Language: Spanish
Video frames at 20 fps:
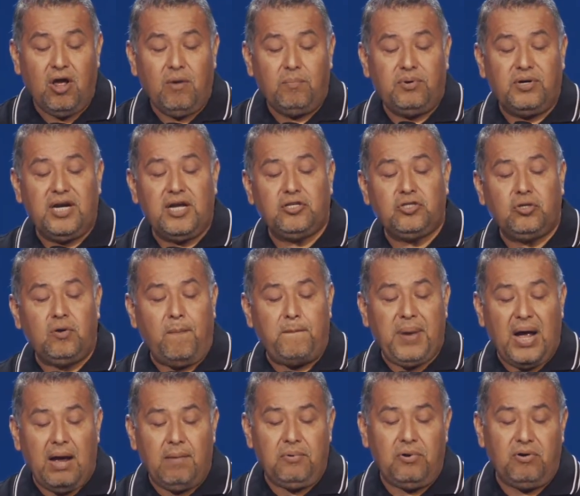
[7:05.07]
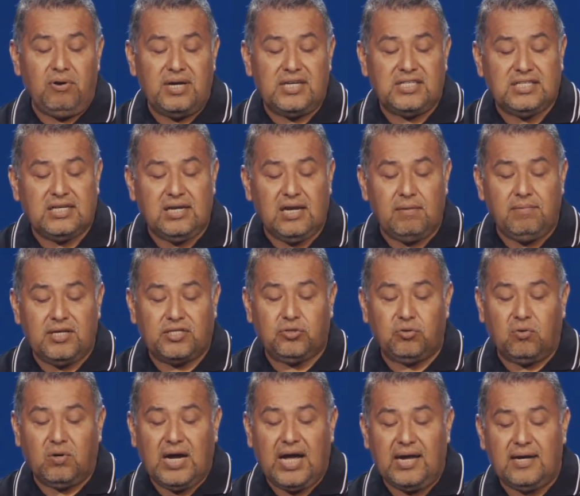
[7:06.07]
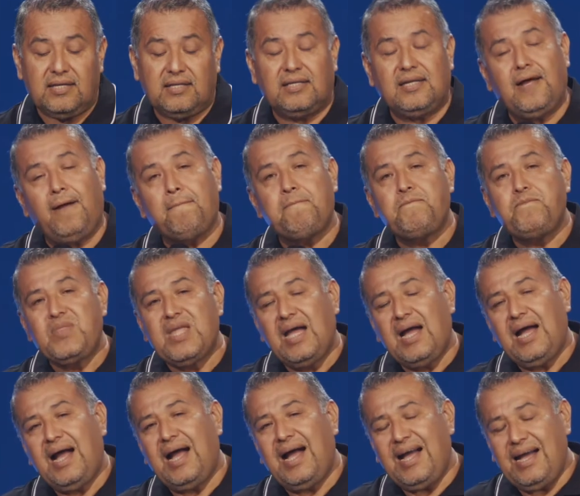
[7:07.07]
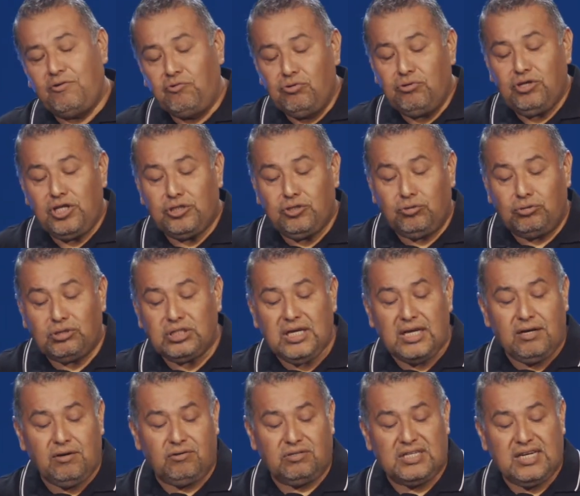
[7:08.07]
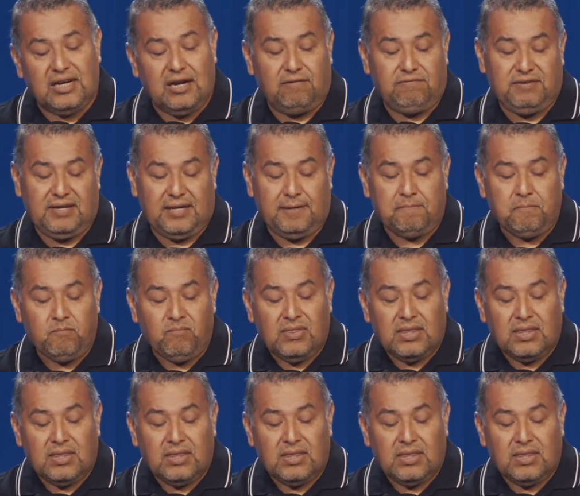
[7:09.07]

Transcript: Por eso Pablo escribe su carta a uno de sus hijos en la fe,